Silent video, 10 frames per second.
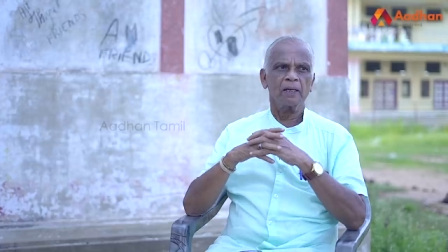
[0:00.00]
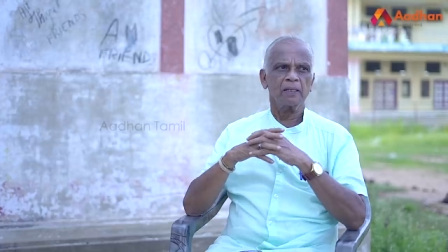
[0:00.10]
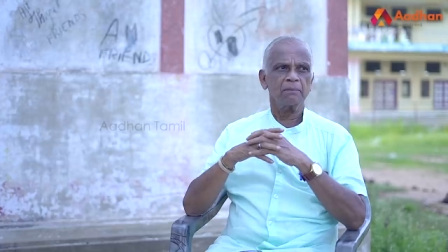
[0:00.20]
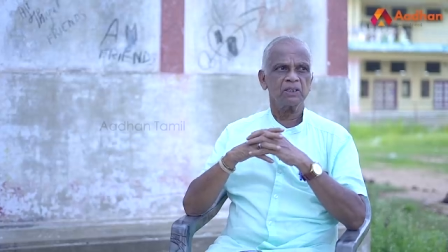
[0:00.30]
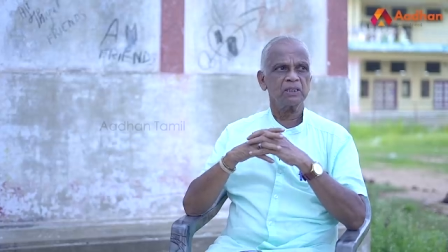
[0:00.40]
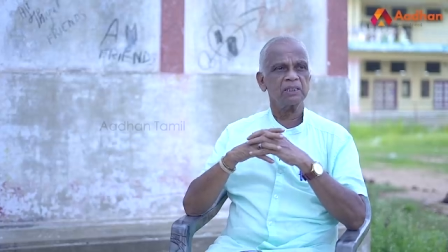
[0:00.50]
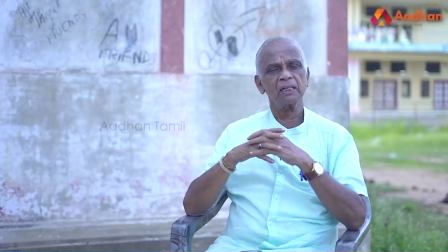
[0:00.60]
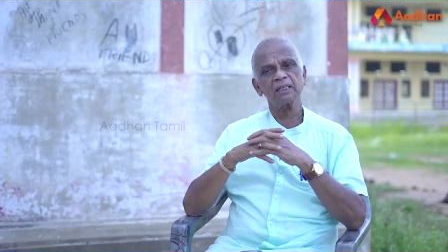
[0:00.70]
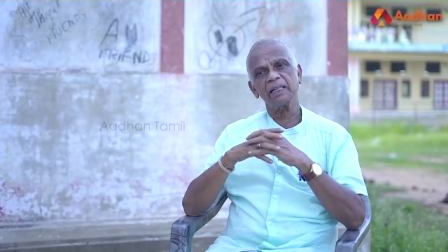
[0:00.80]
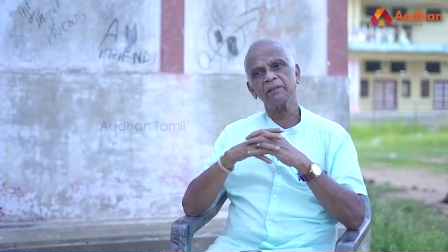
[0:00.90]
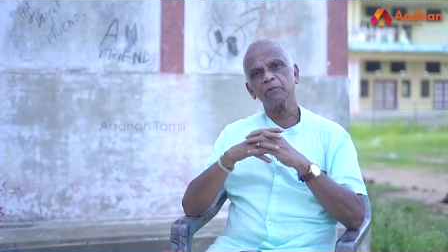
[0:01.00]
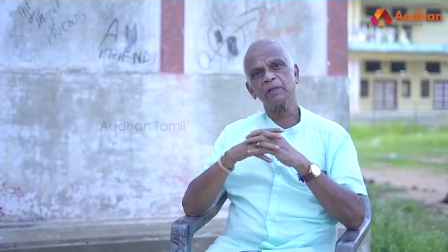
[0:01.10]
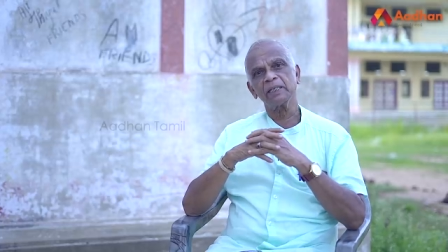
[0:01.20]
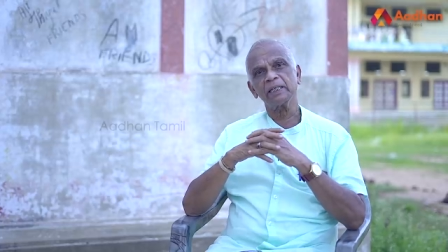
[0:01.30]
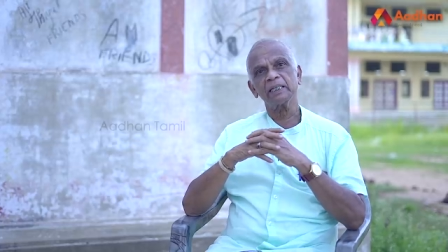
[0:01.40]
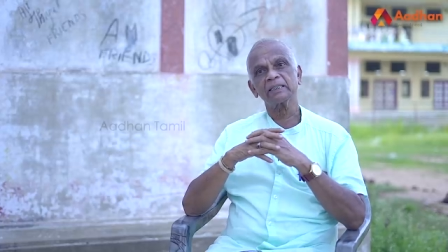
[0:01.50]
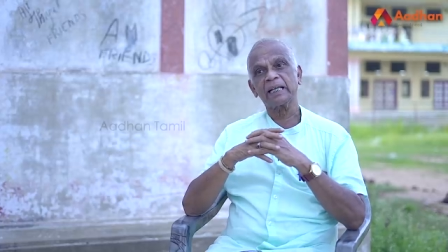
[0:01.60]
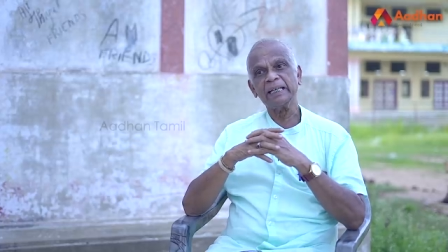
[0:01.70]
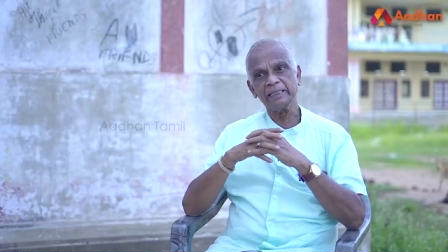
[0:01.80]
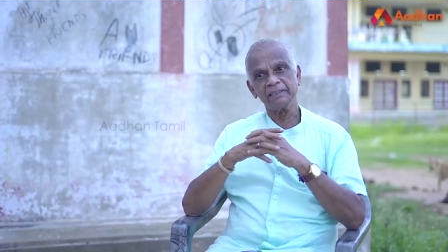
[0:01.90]
நம்ம சித்தர்களை கூட நீங்கள்
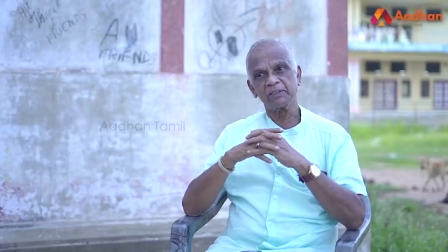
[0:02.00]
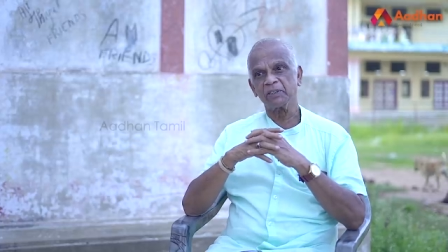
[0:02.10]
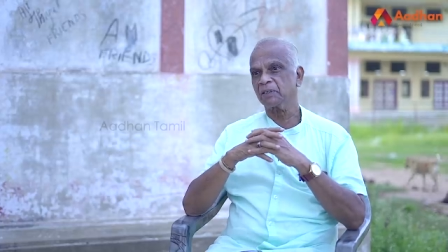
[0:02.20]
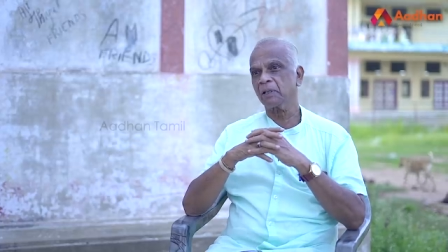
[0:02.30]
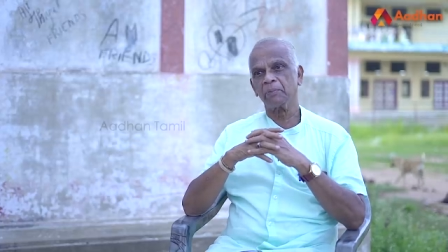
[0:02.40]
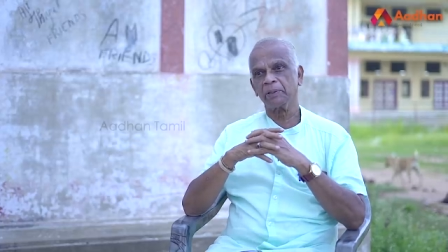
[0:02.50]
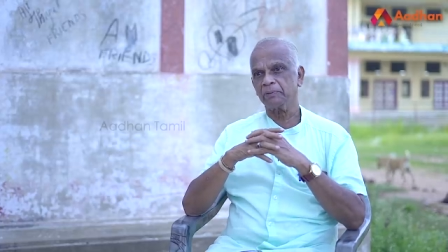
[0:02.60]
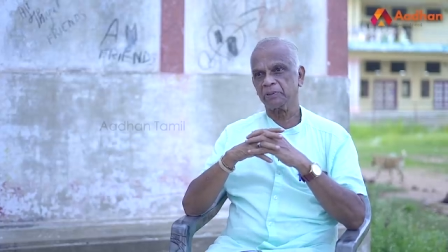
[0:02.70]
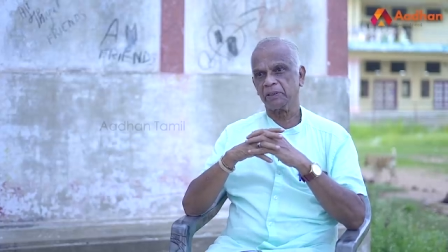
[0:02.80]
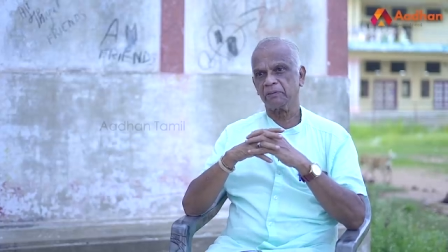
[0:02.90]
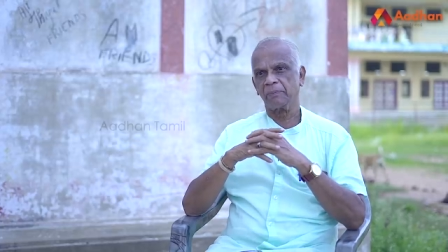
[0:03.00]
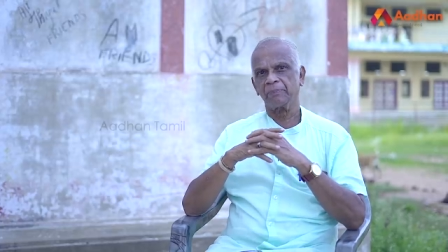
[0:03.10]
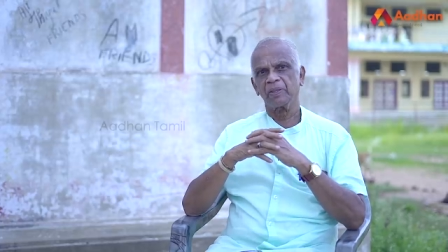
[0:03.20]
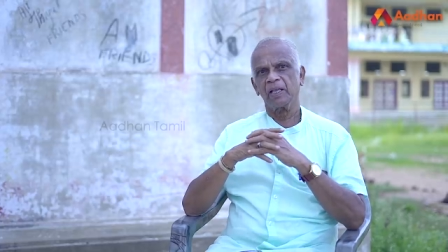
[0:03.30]
சயின்டிஸ்ட்னு தான் பதிவு செய்யணும்